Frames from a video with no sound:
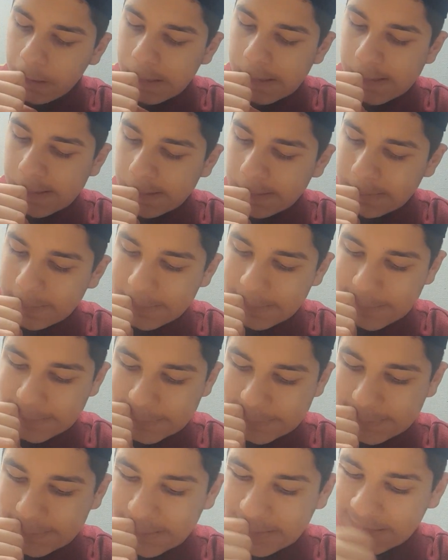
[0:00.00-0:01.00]

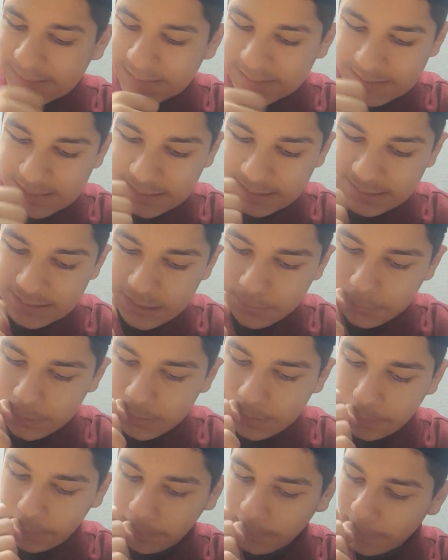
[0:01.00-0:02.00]
uğraştıran İskender
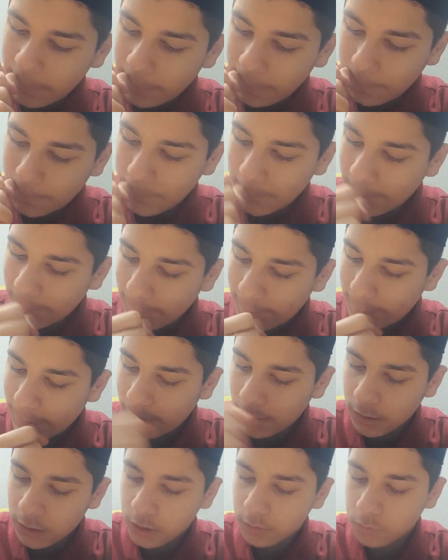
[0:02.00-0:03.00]
Bey'in elemiyle
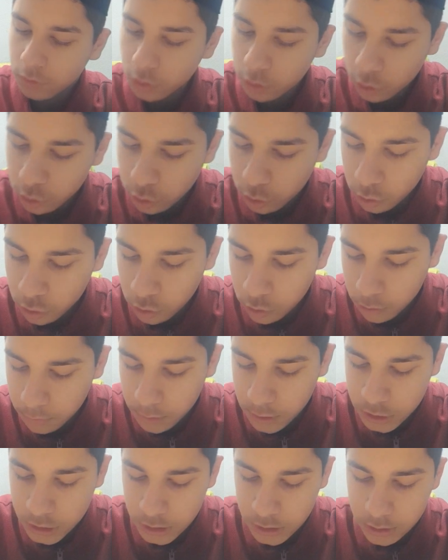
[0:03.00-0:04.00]
Arnavutluk sorunu bir
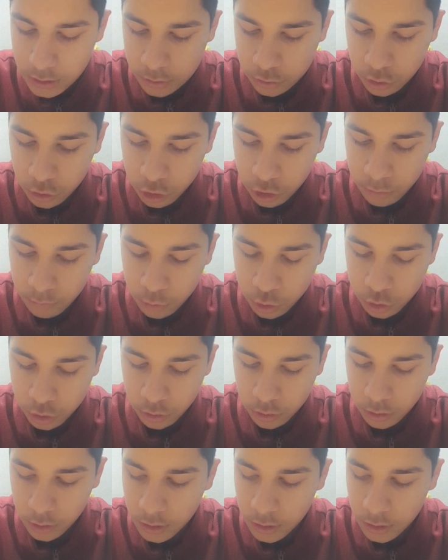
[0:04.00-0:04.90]
şekilde çözülmüş oldu.